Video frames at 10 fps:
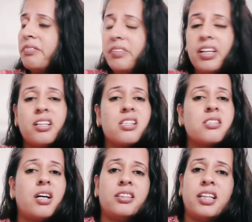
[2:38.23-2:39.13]
वीर रस
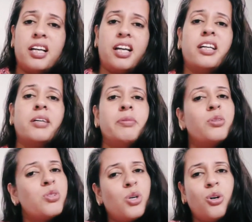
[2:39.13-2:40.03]
आता है कभी
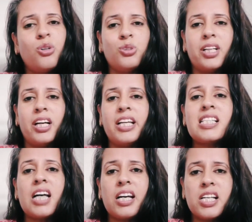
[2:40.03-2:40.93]
कुछ और होता है ये
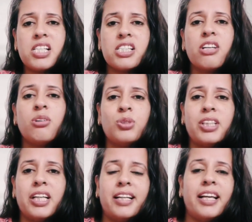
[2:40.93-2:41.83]
सारी चीज़ें
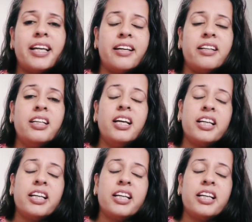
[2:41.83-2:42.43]
होती हैं लेकिन